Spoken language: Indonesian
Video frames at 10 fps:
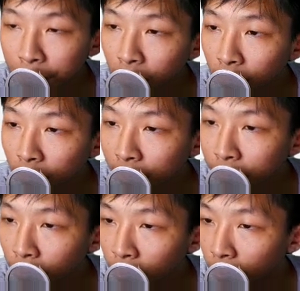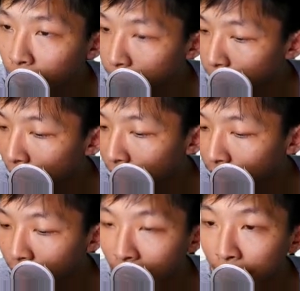40.000
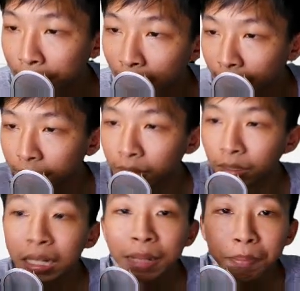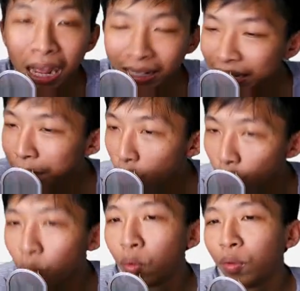bagi 8 lima
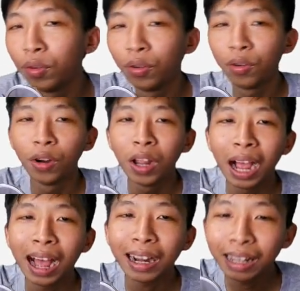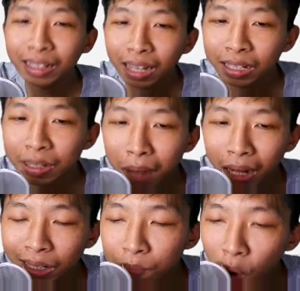ribu
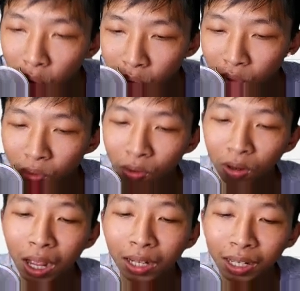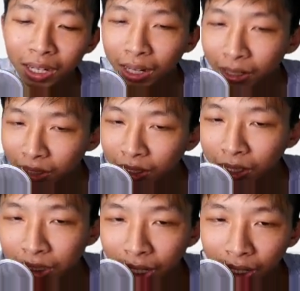Harganya lima ribu Harga
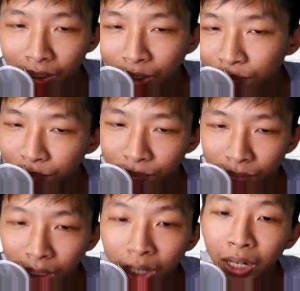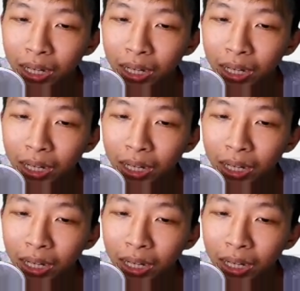DL-nya ya sekarang ya